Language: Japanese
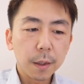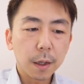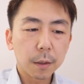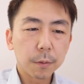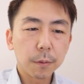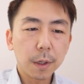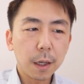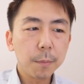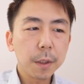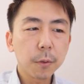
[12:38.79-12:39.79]
あの、
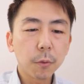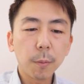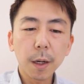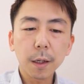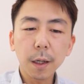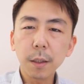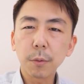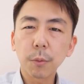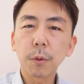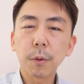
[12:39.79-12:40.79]
あんまり細か
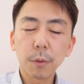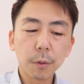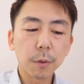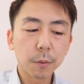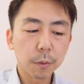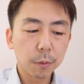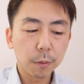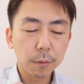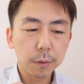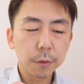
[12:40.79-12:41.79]
いところを、
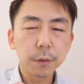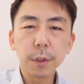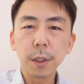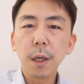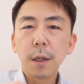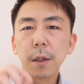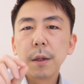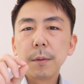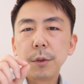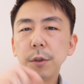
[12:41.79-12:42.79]
こう、要するに、
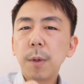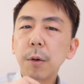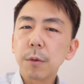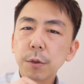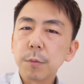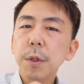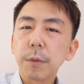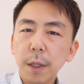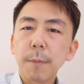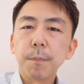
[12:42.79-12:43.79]
重箱の隅
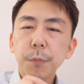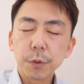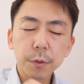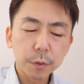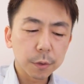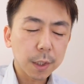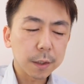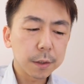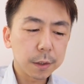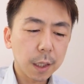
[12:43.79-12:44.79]
をね、つっつく
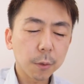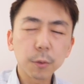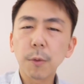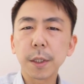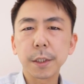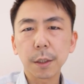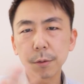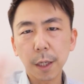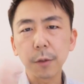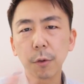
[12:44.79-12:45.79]
感じなことはした
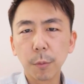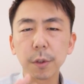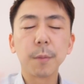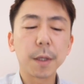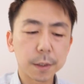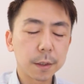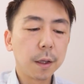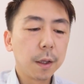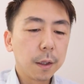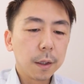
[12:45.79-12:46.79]
くないと思ってま
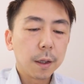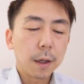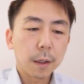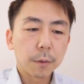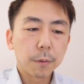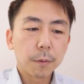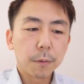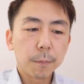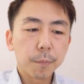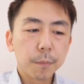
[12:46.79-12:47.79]
す。あ
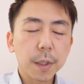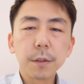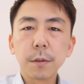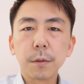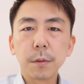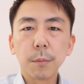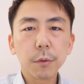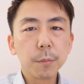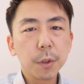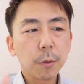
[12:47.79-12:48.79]
の、まず
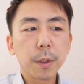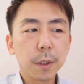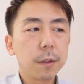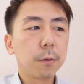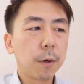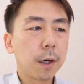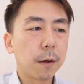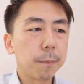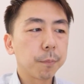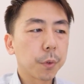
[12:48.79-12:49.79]
僕認めてるの
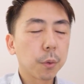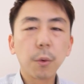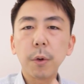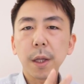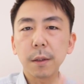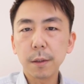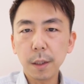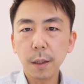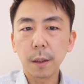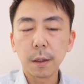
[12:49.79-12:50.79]
は、こうやっ
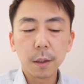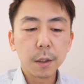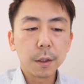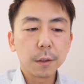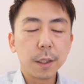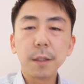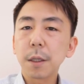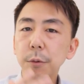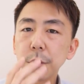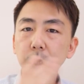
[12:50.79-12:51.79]
て添
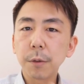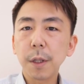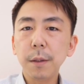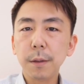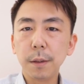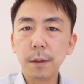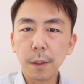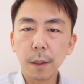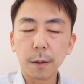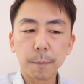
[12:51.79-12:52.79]
削してくれって言っ
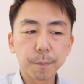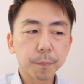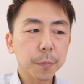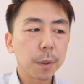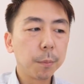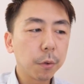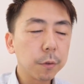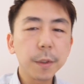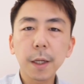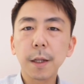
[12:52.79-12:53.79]
て、
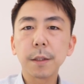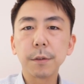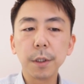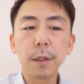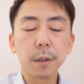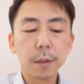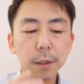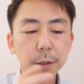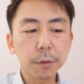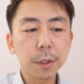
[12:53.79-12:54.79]
僕みたいなやつに
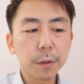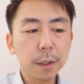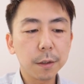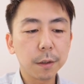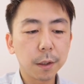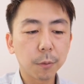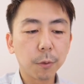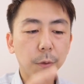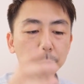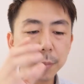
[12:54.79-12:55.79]
添削してくれって言って
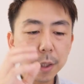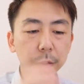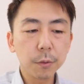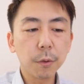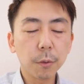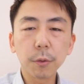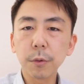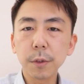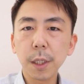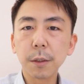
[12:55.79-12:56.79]
こうメールを
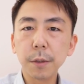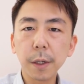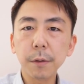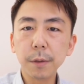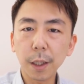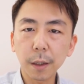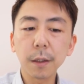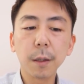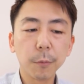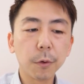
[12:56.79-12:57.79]
送ってくれるだ
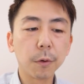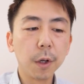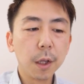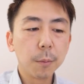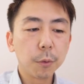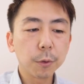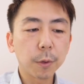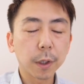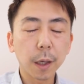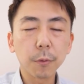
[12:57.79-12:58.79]
けでも
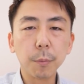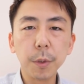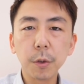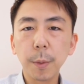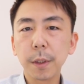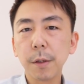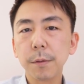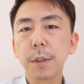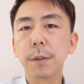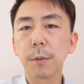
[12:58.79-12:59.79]
僕は結構認めて
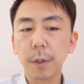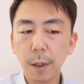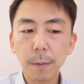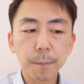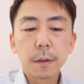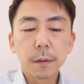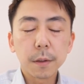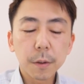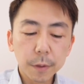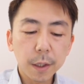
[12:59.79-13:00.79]
るんですよねなの